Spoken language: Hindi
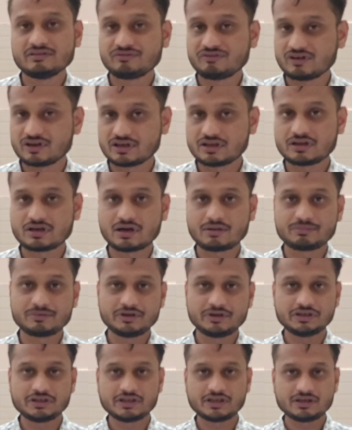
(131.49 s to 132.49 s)
फर्दर आपकी
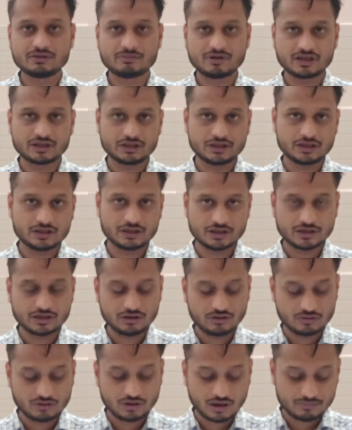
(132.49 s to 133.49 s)
डिटेल मांगने
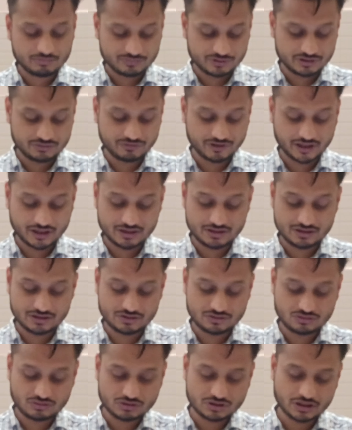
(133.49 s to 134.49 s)
लगेगा और आप इन
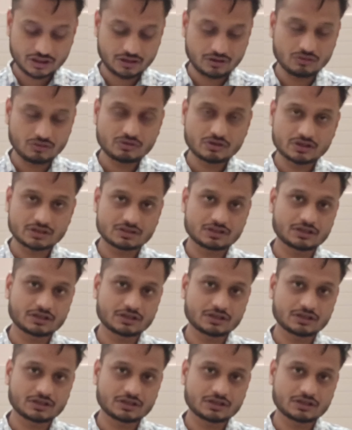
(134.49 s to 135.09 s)
वैकेंसीज़ को चेकआउट कर